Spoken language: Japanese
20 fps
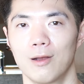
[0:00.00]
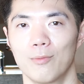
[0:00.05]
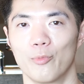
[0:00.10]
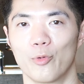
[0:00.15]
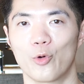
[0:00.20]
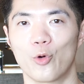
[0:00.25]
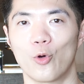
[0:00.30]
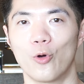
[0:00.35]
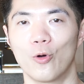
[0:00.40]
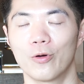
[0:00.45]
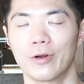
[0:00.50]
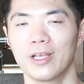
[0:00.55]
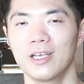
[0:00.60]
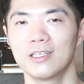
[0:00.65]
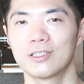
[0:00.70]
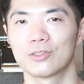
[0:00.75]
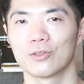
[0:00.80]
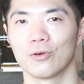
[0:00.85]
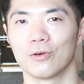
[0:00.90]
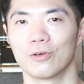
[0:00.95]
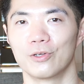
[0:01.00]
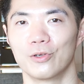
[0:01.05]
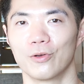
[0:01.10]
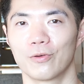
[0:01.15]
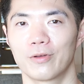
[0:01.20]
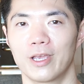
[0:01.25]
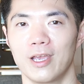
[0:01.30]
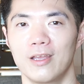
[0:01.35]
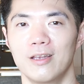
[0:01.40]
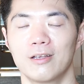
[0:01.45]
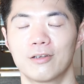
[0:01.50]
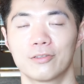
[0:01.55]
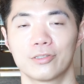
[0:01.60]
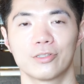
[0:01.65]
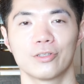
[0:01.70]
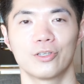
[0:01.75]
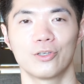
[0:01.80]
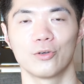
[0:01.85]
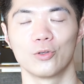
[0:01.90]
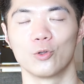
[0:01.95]
もうこれ以上余計に
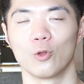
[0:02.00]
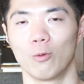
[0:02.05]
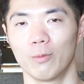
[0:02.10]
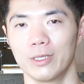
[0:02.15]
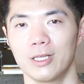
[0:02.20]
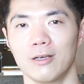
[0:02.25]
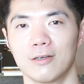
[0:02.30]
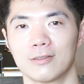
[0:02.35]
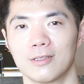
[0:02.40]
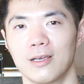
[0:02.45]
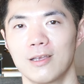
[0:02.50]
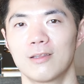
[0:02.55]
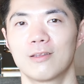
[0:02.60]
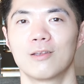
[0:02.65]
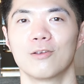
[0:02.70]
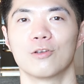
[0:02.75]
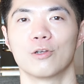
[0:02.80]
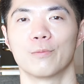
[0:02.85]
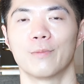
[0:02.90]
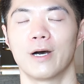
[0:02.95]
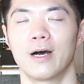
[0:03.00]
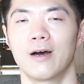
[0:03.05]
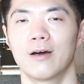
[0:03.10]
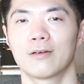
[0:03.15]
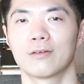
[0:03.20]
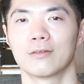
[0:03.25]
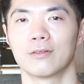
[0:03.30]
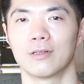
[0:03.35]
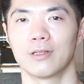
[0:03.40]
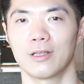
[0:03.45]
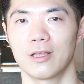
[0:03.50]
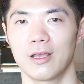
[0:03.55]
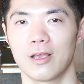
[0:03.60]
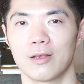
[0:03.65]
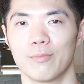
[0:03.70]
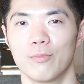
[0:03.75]
薬を飲みたくないっていうのもあるんで、